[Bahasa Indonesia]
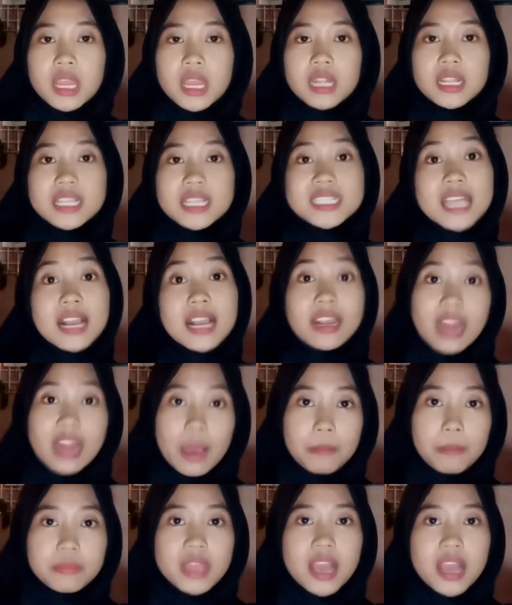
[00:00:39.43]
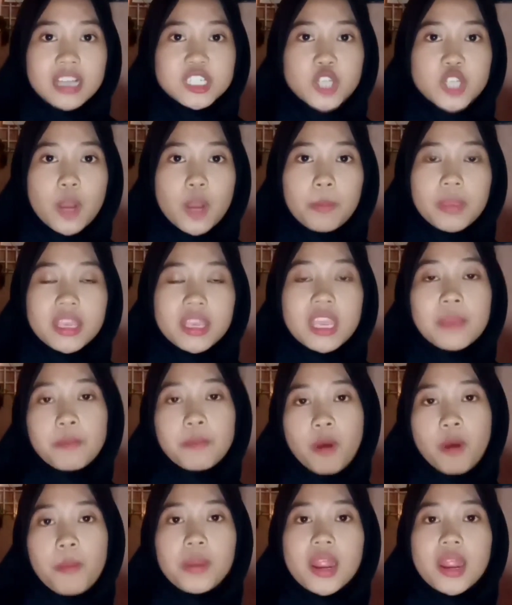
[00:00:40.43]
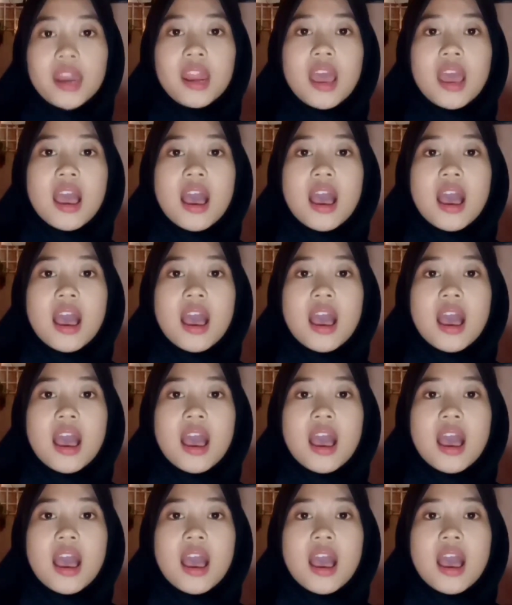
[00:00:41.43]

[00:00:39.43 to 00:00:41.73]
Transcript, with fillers: di Instagram yang Shopee K-pop dan